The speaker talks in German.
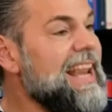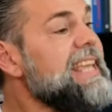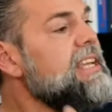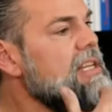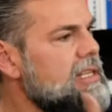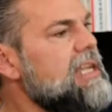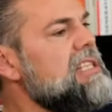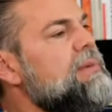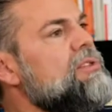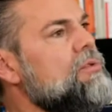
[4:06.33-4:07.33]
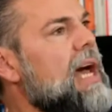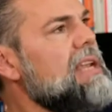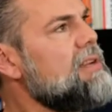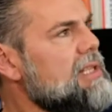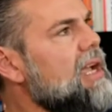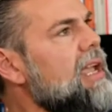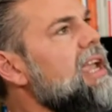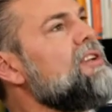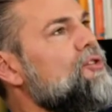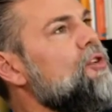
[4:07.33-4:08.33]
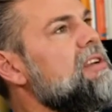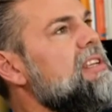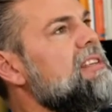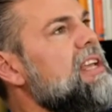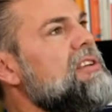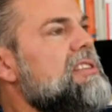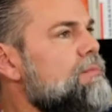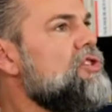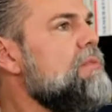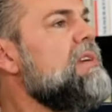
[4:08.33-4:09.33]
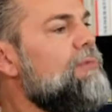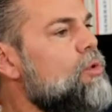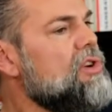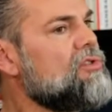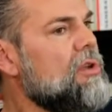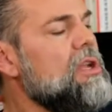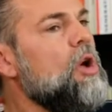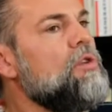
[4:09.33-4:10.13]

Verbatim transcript: lächeln die erste Person an, weil wir sagen, hey, schön hier sein, die sind bestimmt mir wohlgesonnen.